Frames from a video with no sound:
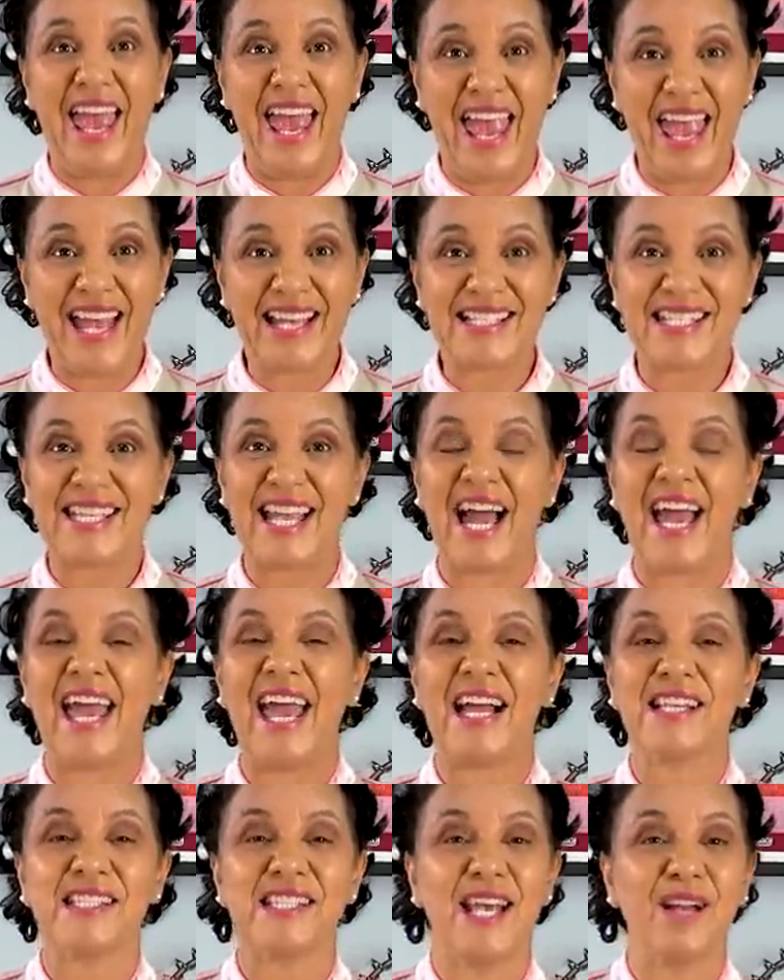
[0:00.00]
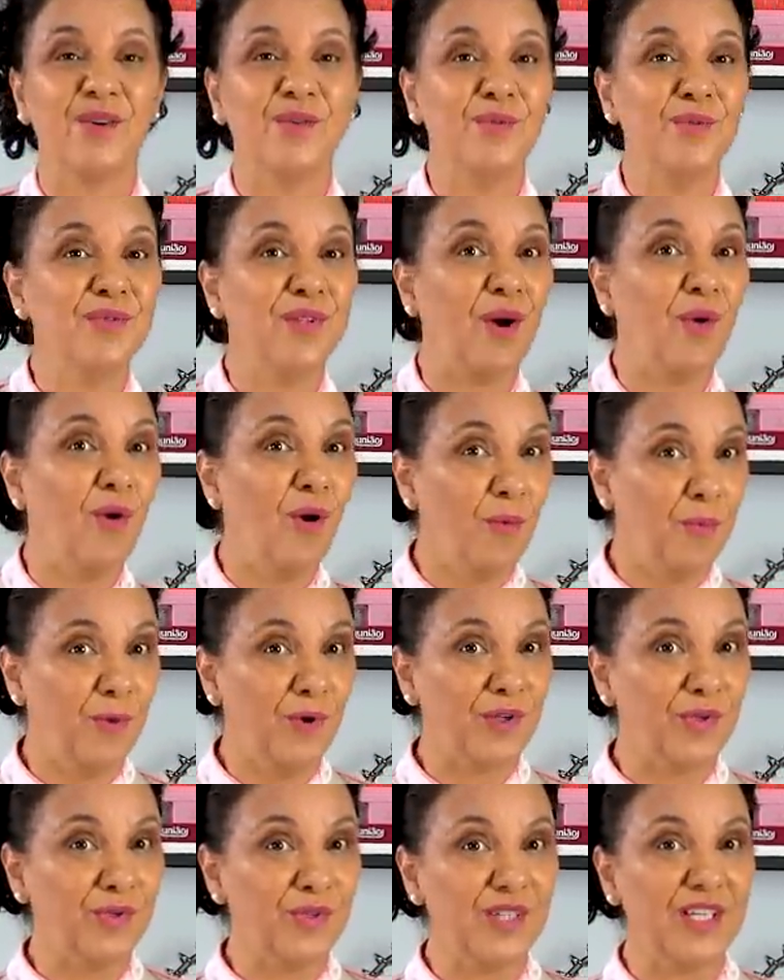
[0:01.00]
Esta é a segunda
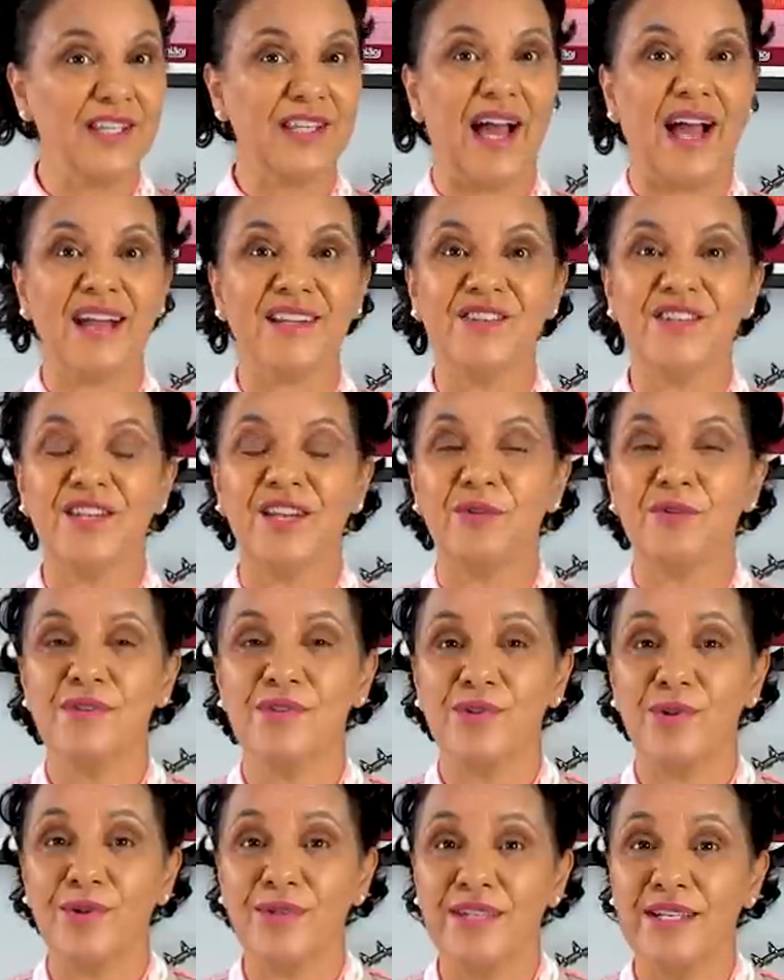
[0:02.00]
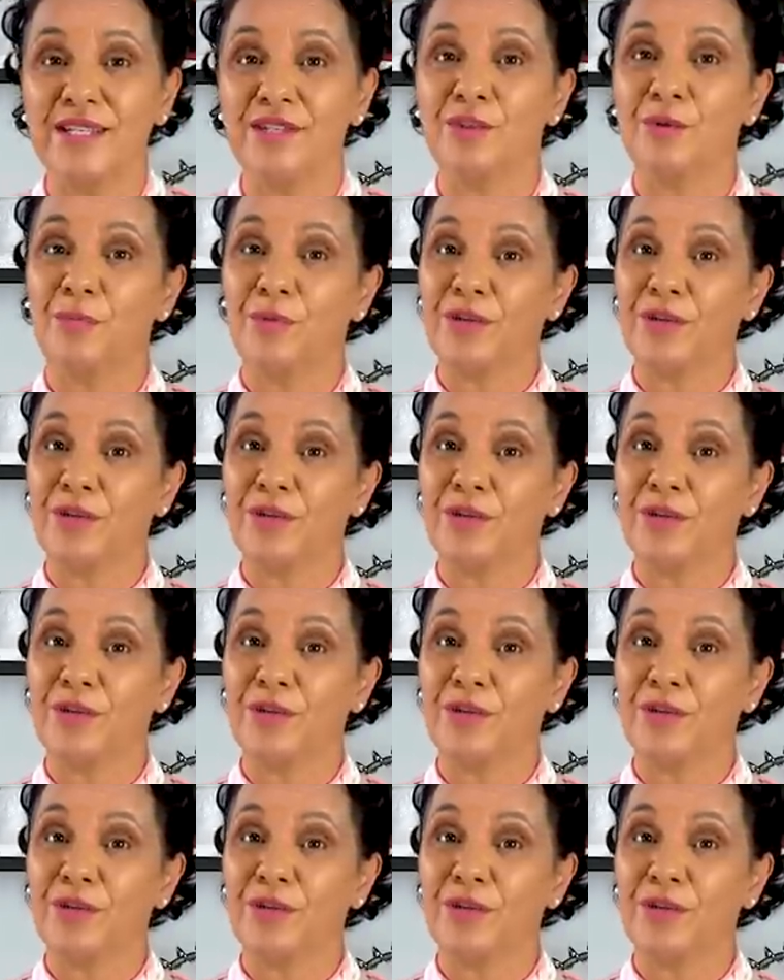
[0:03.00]
oportunidade que eu estou dando,